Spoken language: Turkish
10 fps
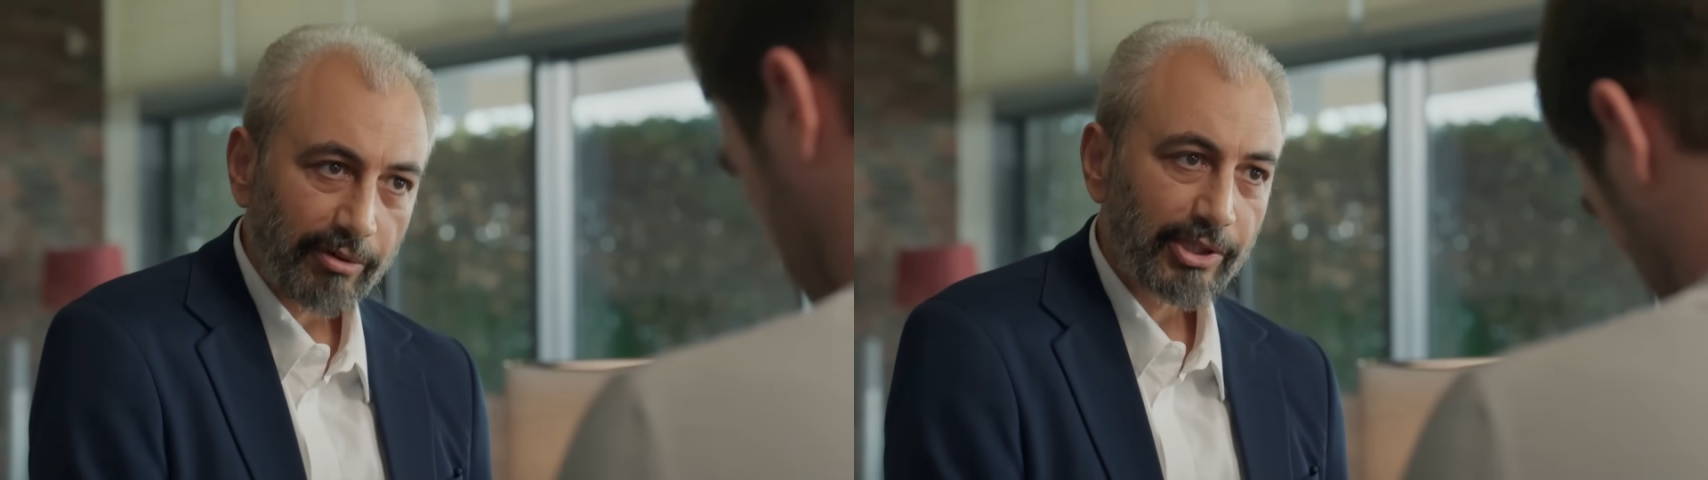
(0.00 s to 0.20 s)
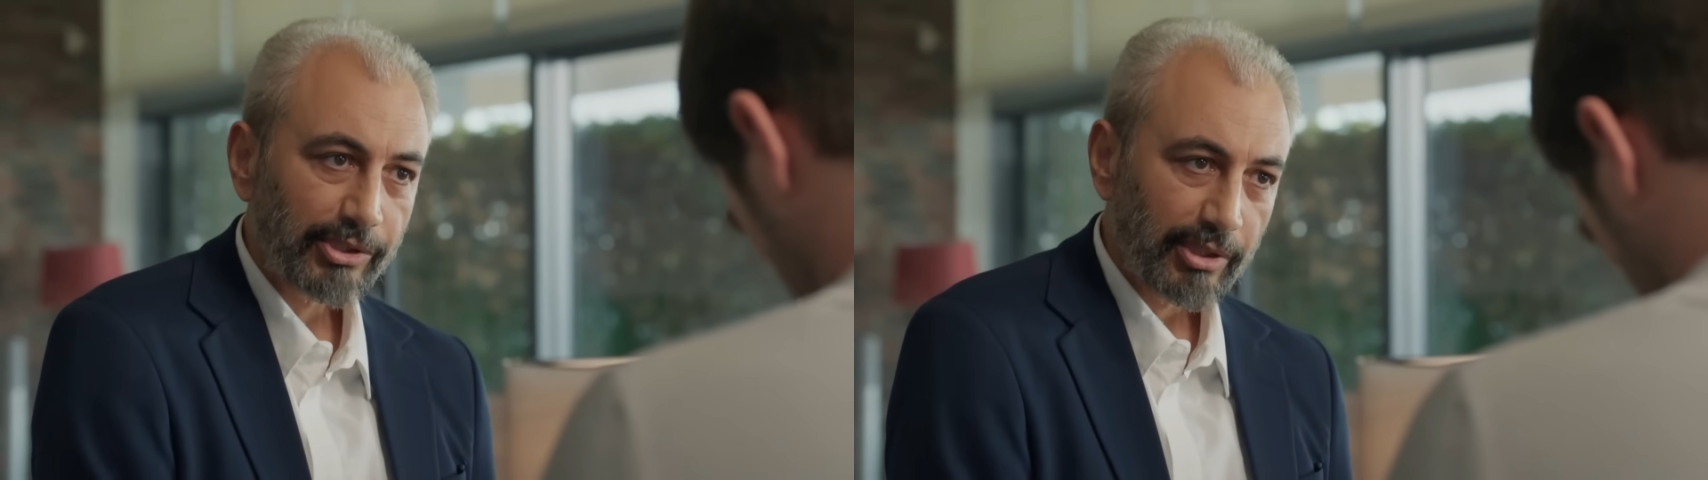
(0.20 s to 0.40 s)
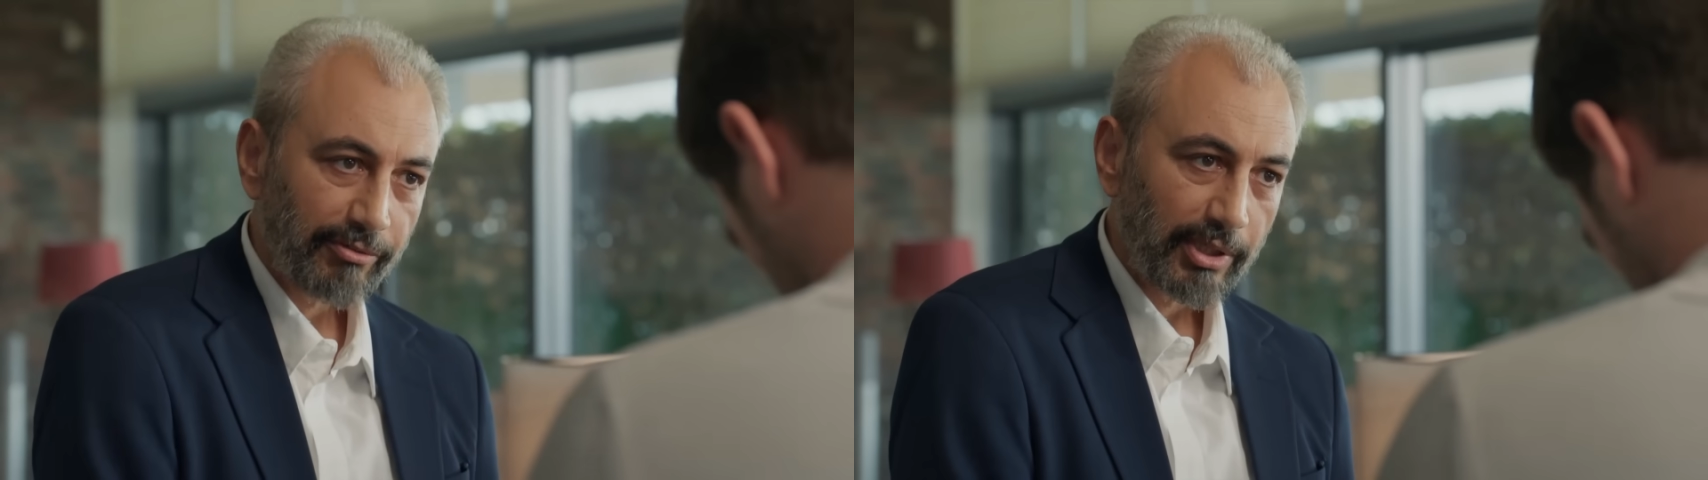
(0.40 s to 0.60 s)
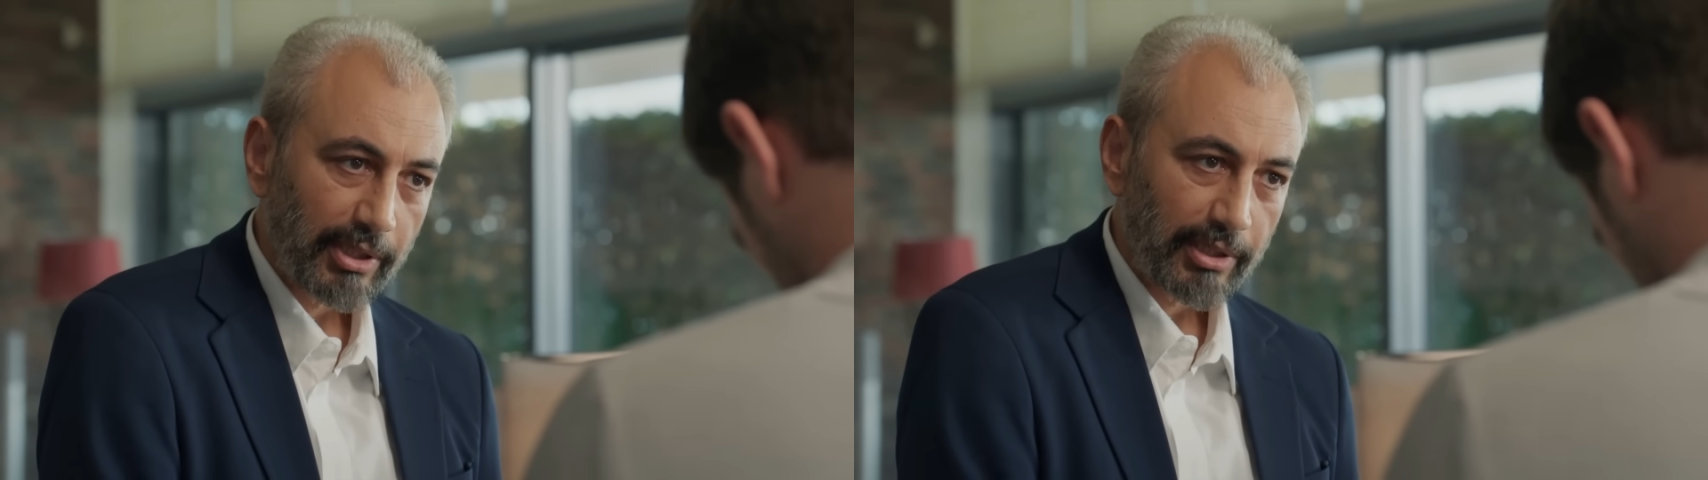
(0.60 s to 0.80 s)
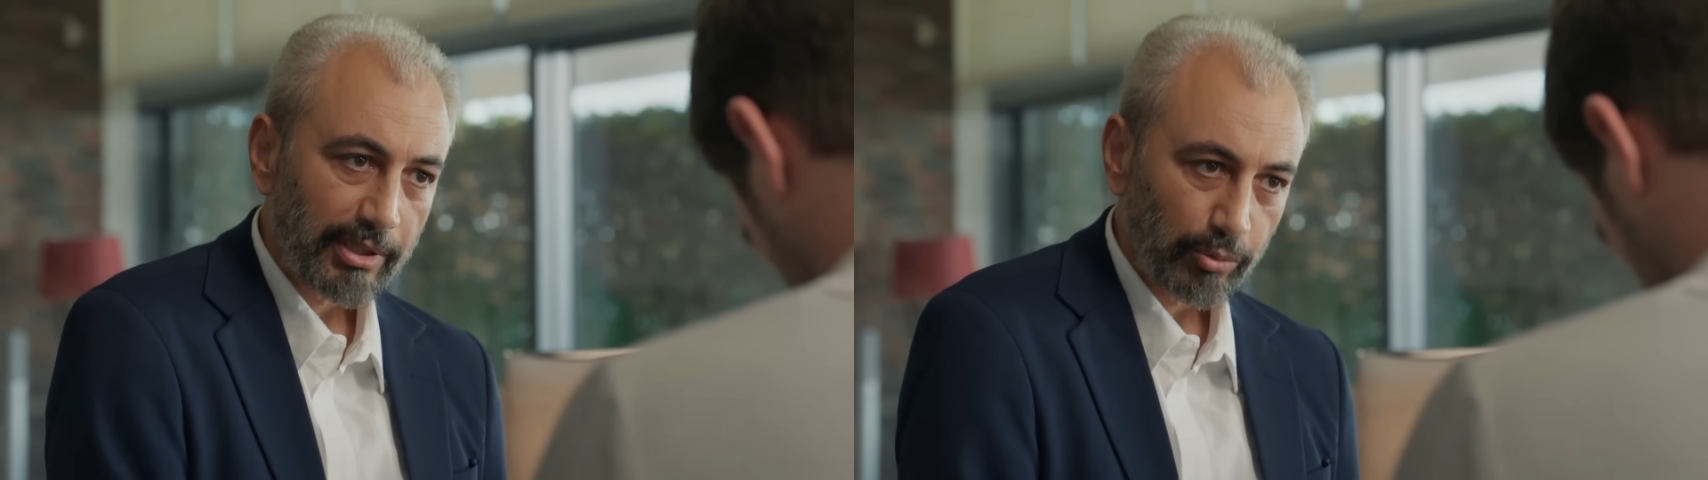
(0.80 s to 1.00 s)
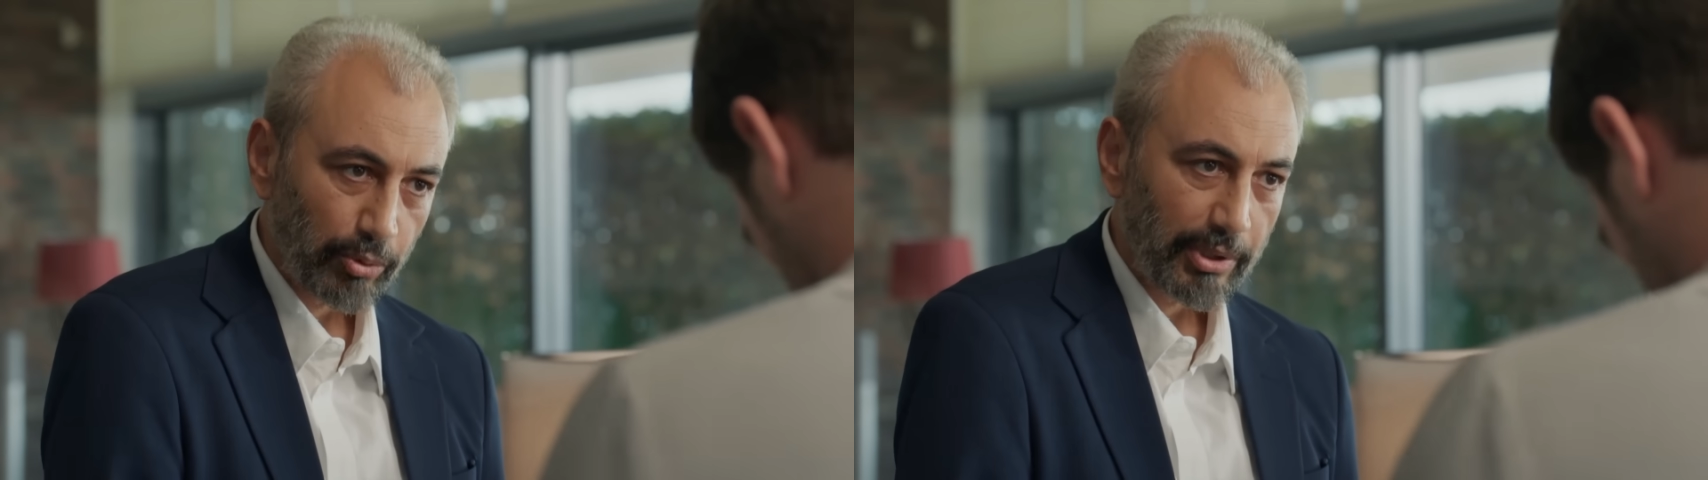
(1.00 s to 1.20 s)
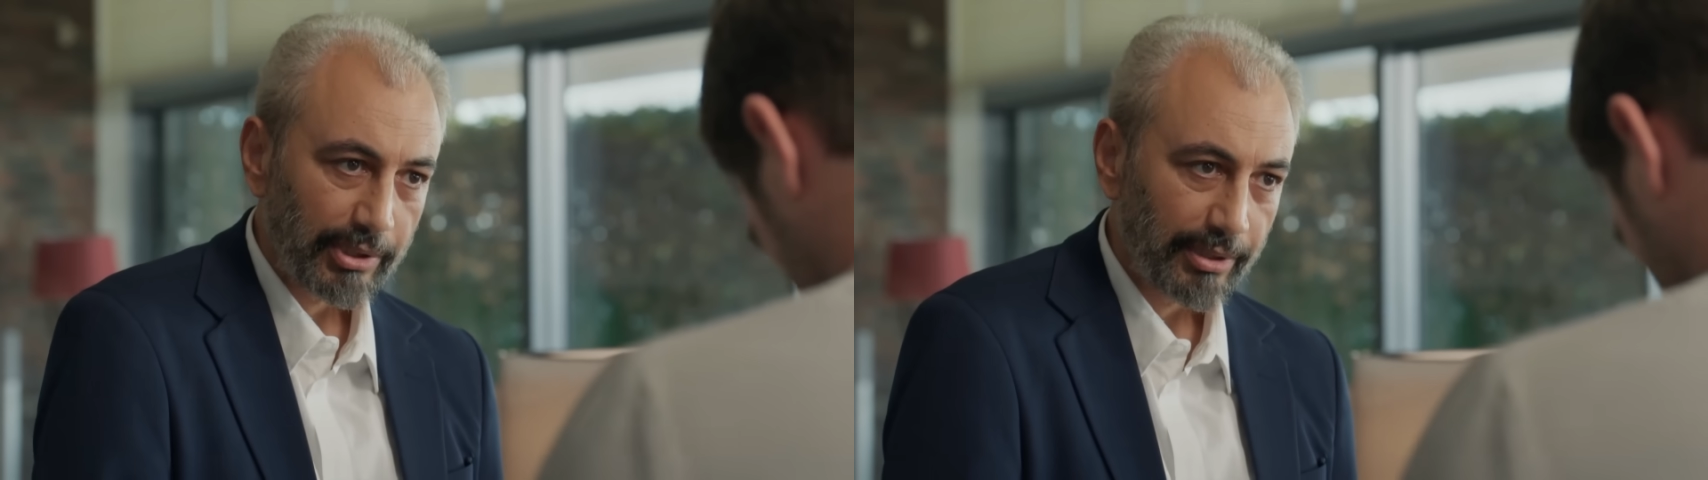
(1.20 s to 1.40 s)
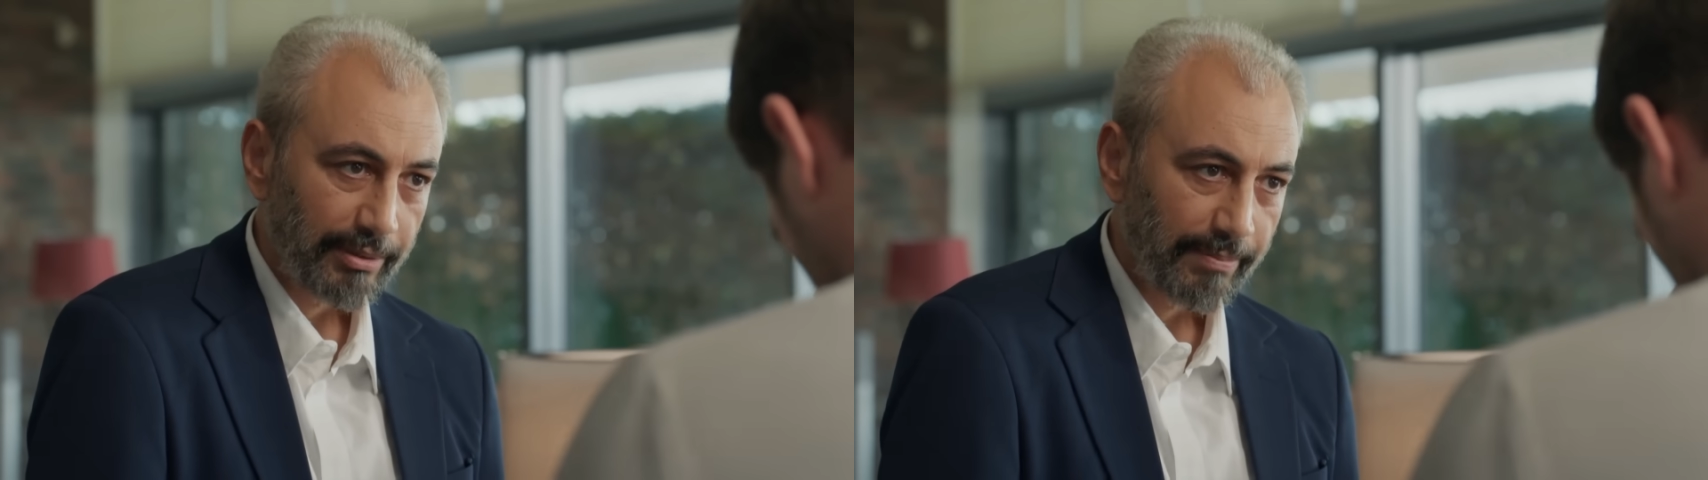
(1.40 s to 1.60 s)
revaçta villalar Urla'da.